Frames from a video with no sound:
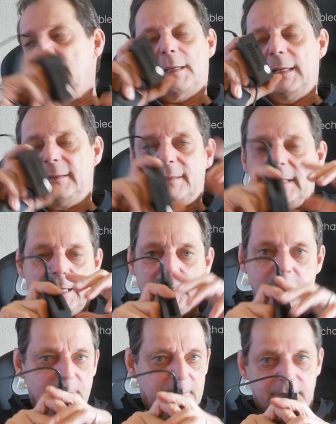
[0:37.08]
Ganz
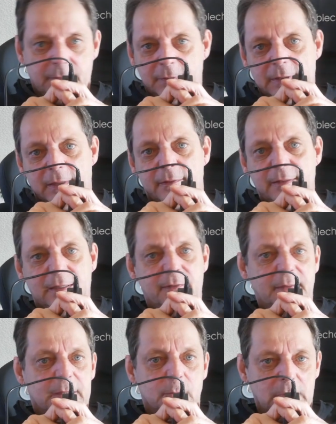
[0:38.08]
klar, wenn das
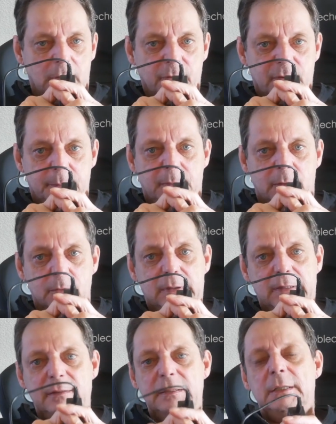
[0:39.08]
Netzwerk gut ausgebaut
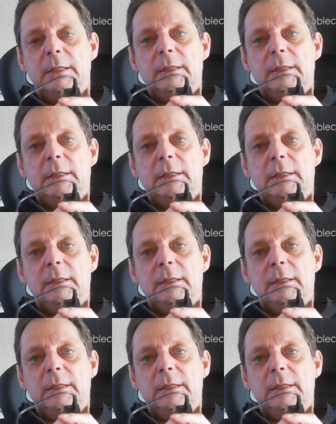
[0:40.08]
ist,